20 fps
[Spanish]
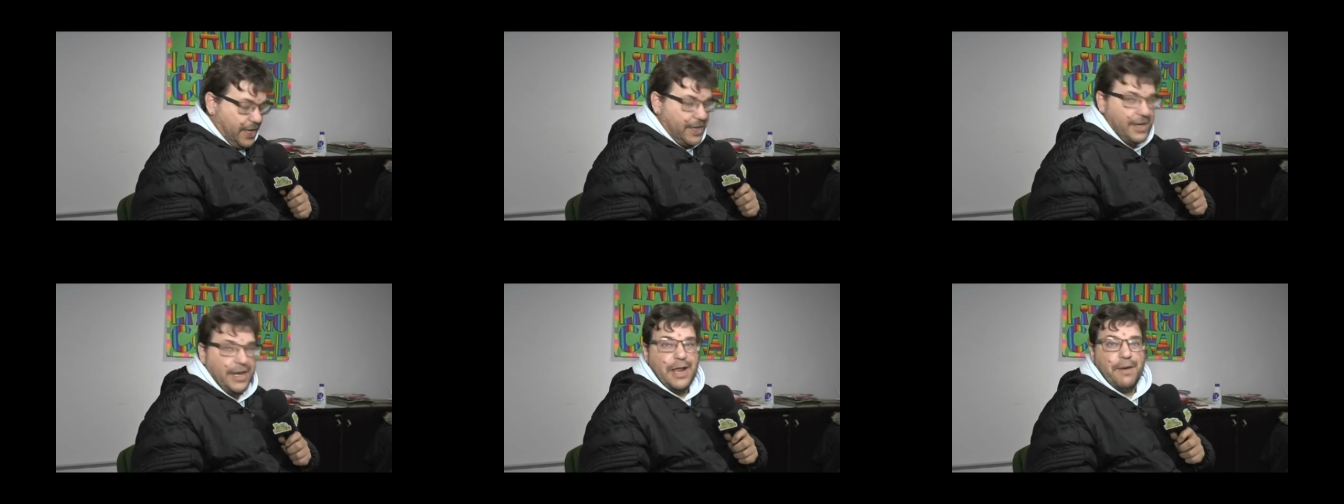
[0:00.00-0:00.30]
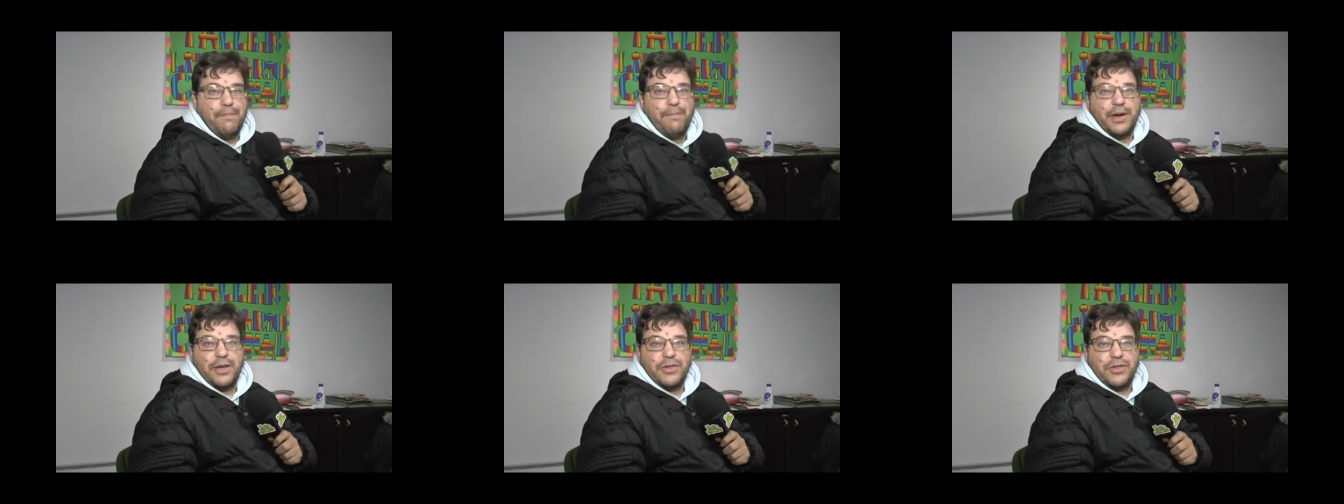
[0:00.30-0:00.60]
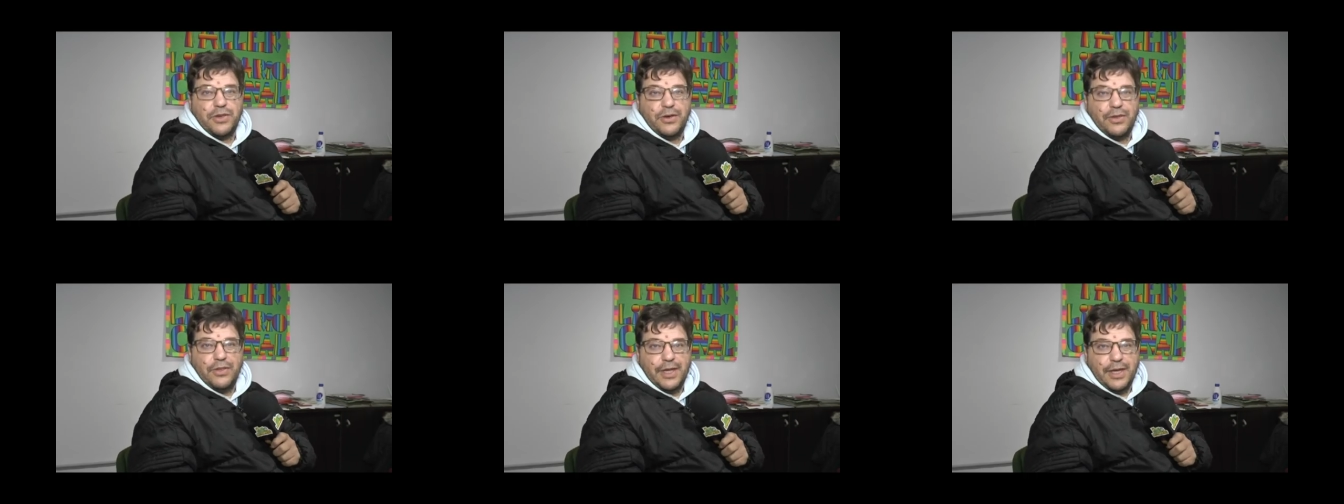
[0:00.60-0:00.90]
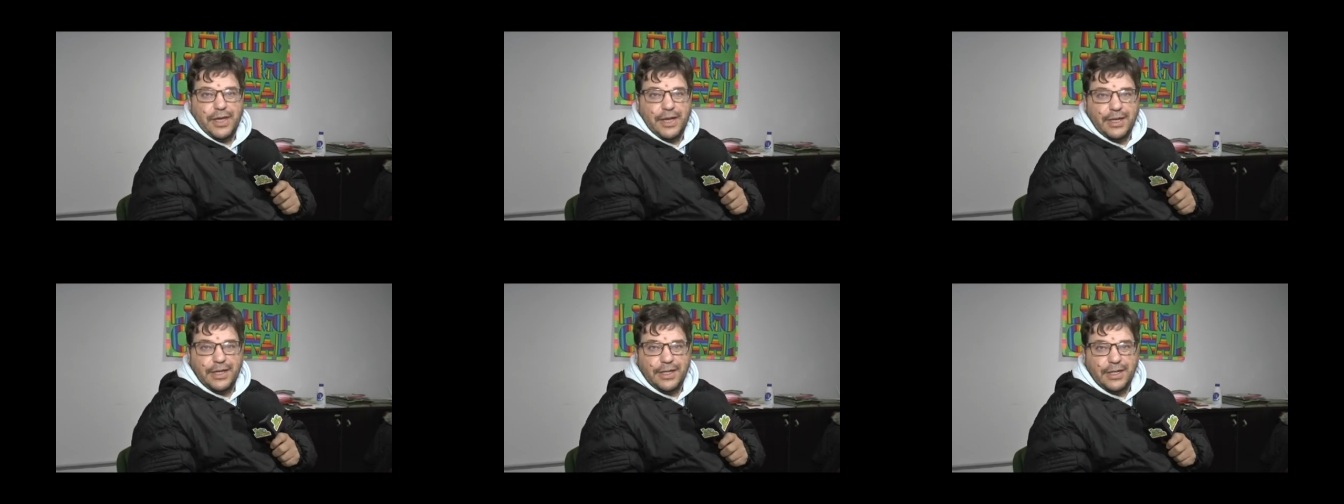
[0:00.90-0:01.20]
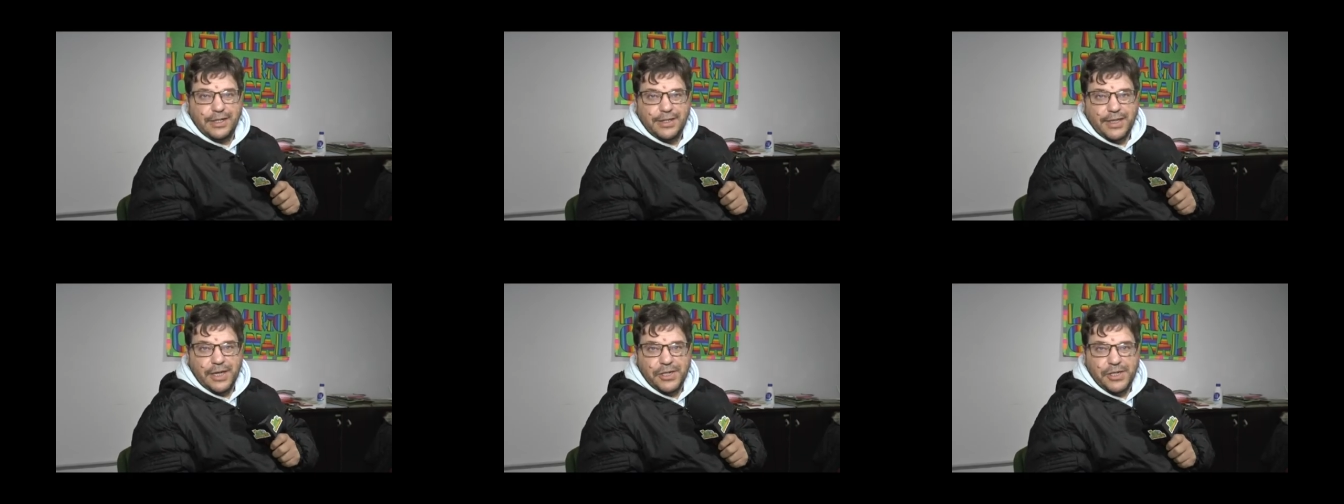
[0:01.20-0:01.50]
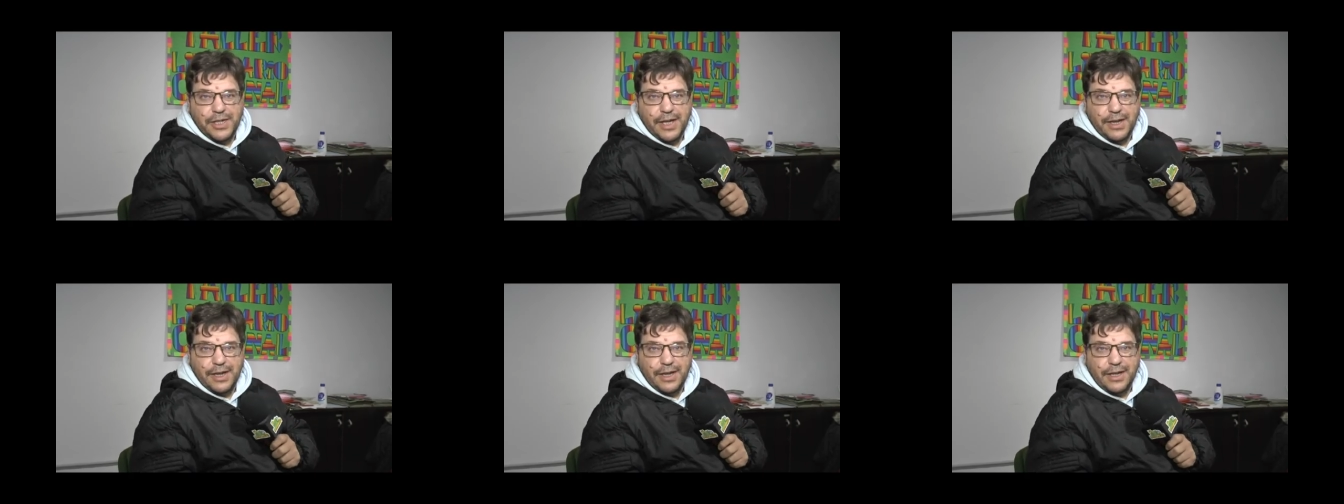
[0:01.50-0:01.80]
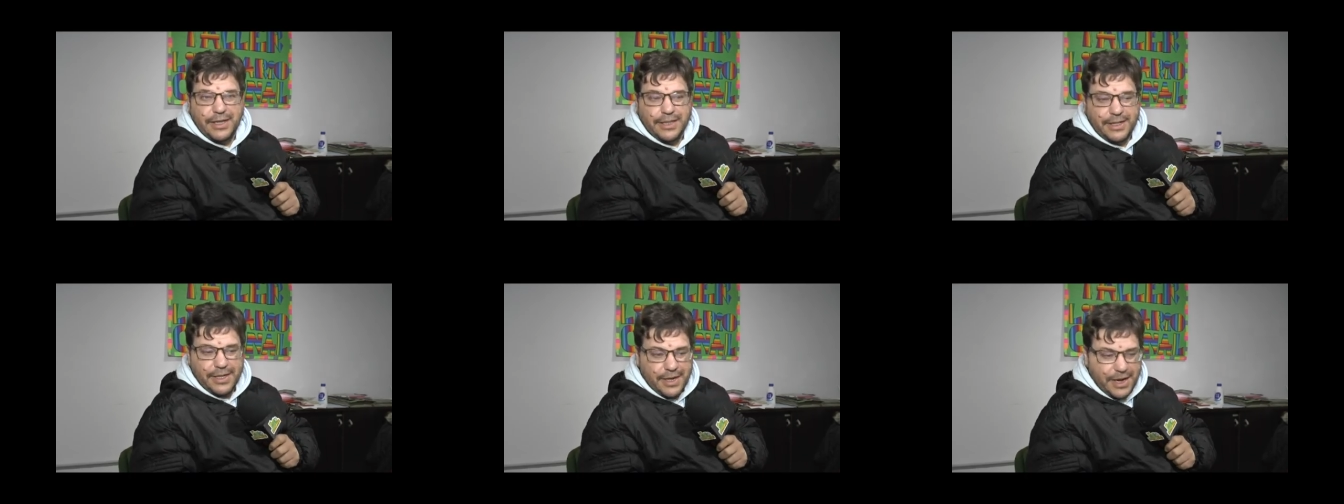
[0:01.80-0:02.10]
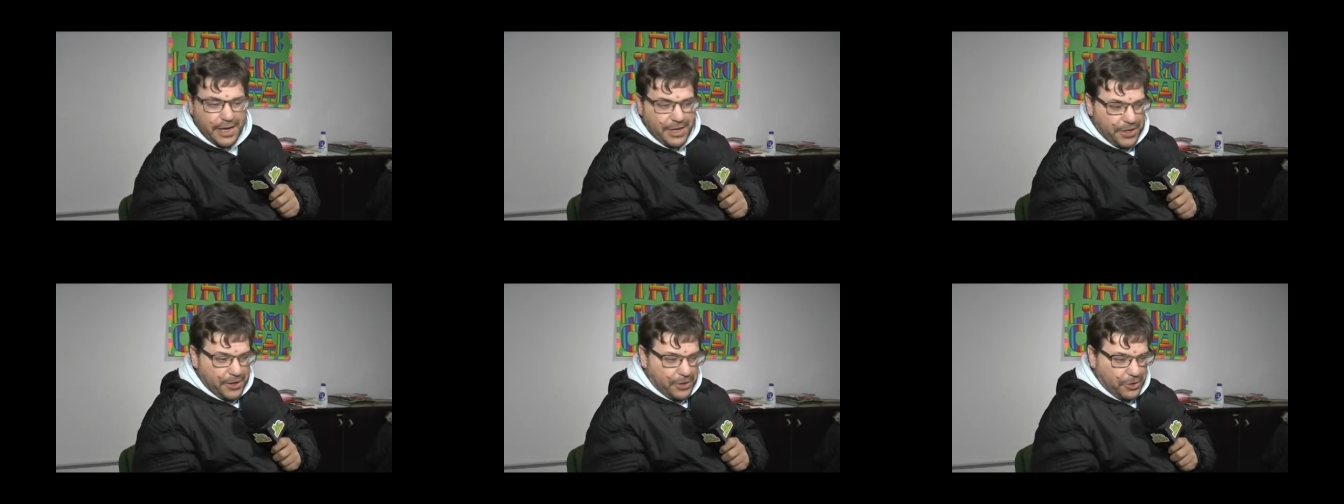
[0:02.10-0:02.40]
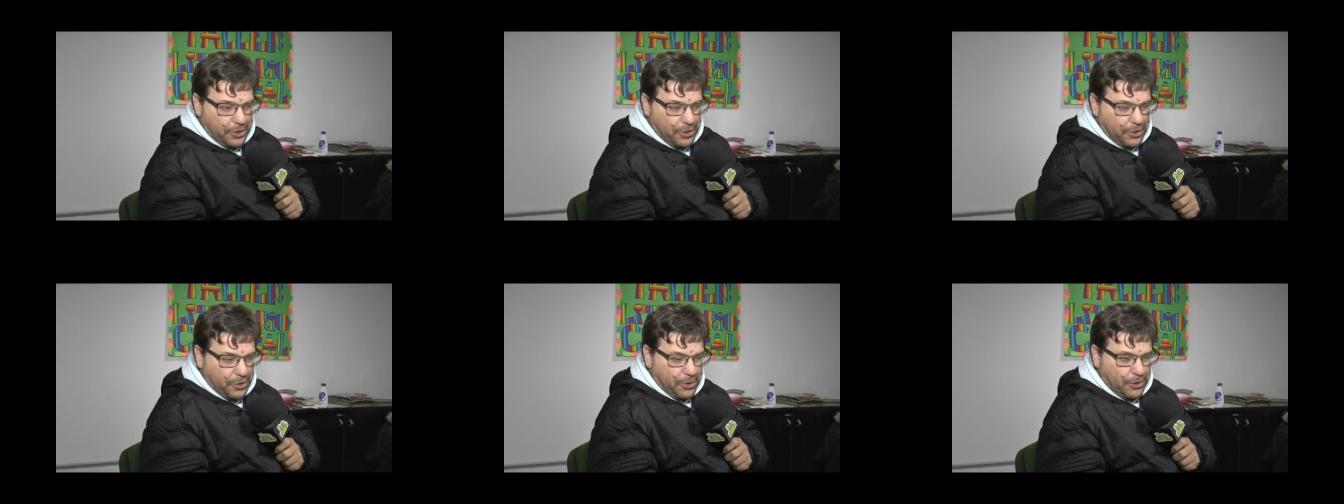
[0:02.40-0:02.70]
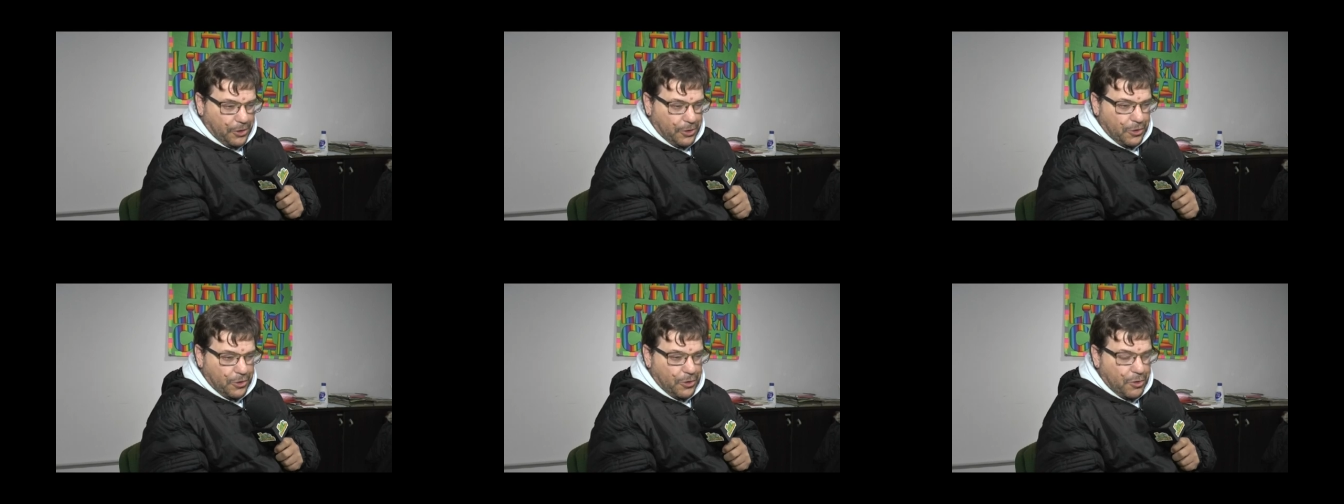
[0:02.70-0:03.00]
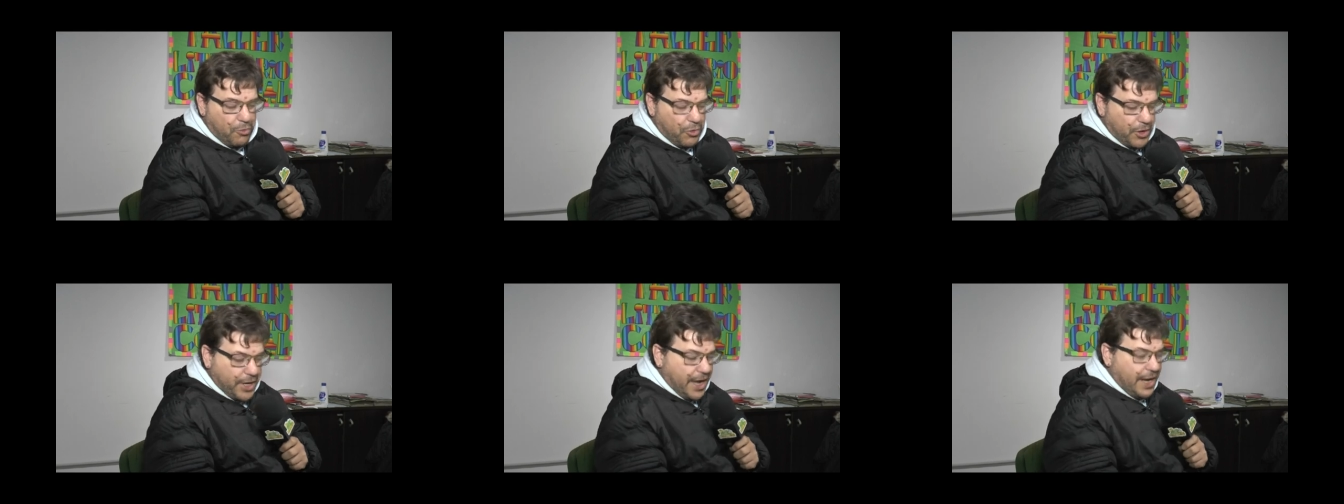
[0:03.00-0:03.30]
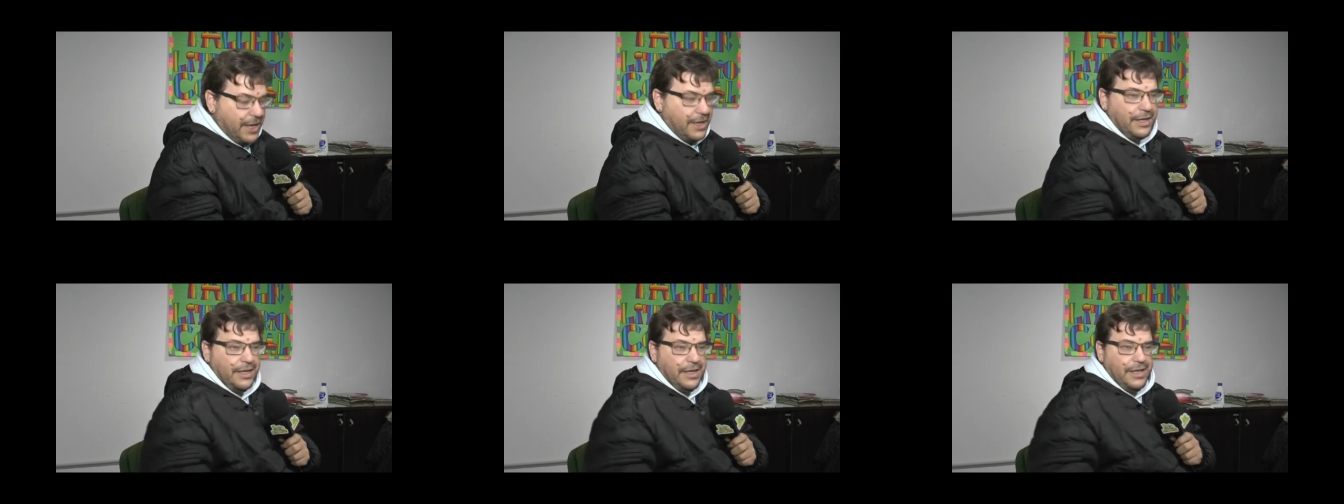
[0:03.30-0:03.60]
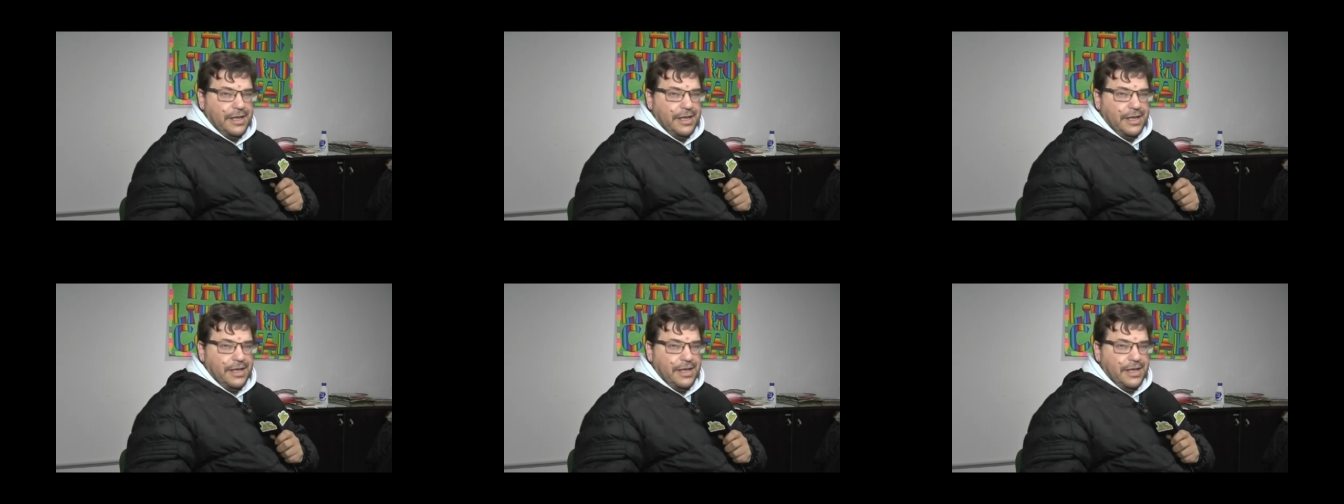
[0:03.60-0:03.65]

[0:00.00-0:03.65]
en el espacio del taller literario comunal,